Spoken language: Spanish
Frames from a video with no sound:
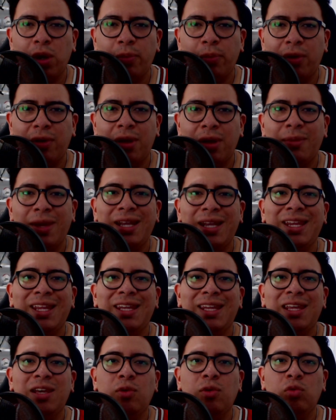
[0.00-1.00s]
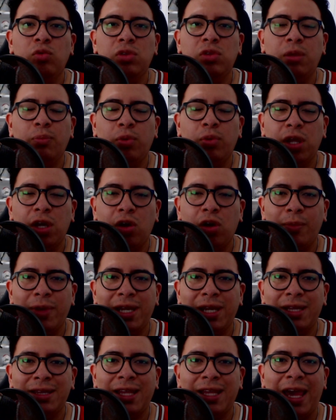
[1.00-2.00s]
de problema ni ningún tipo de
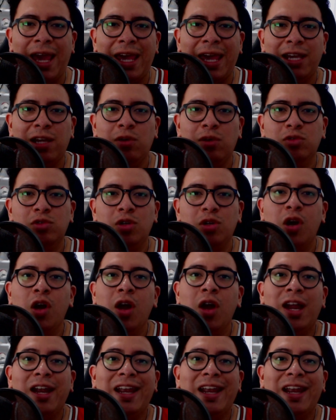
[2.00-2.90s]
inconveniente e incluso